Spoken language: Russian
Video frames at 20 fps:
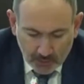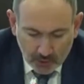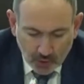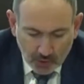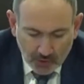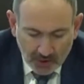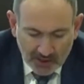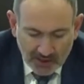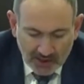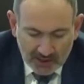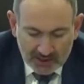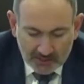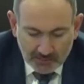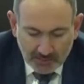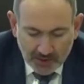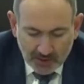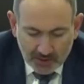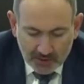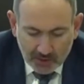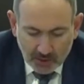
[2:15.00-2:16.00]
Многие
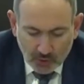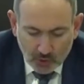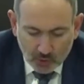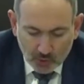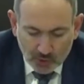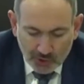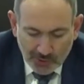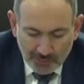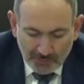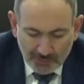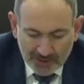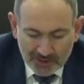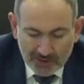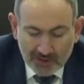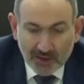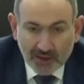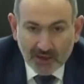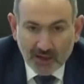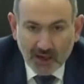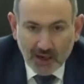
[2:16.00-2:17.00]
эксперты уже
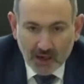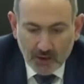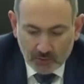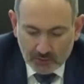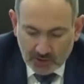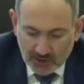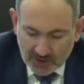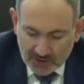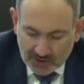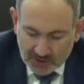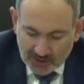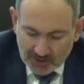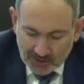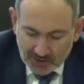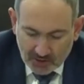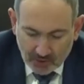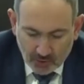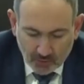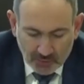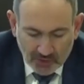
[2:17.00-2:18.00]
предрекают
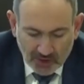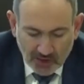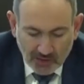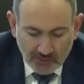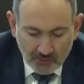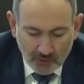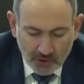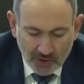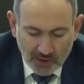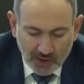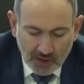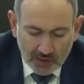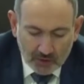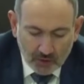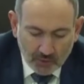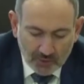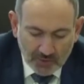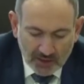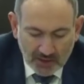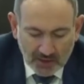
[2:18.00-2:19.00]
рецессию мировой
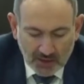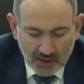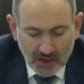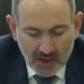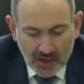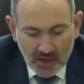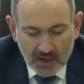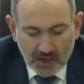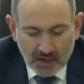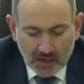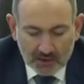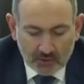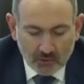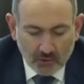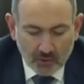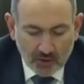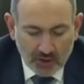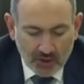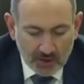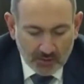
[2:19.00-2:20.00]
экономики,
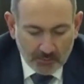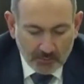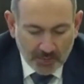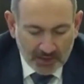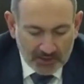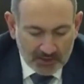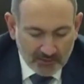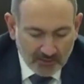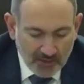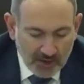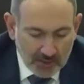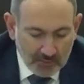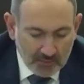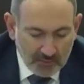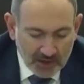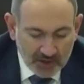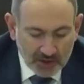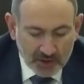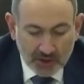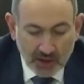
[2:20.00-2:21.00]
которая по
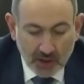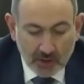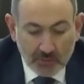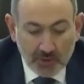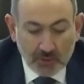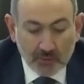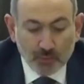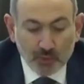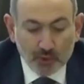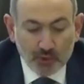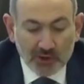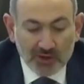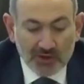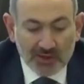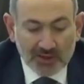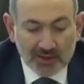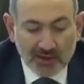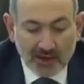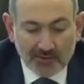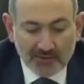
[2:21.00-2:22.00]
своим масштабам
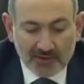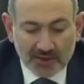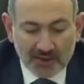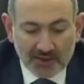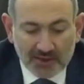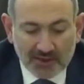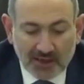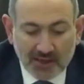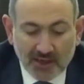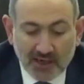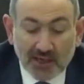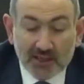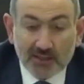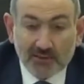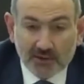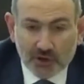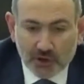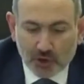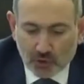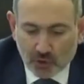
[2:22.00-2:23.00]
будет сравниться
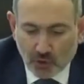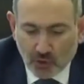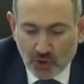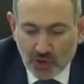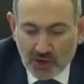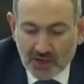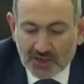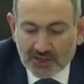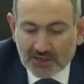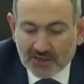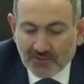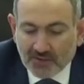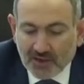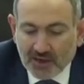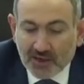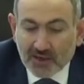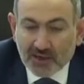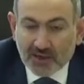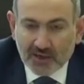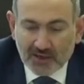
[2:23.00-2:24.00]
разве что с
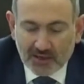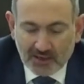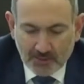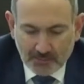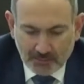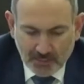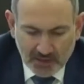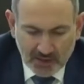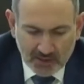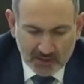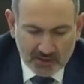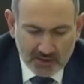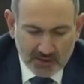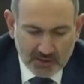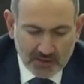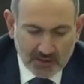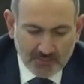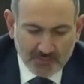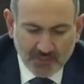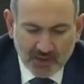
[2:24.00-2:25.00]
Великой
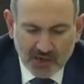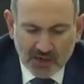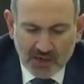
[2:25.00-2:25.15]
депрессией.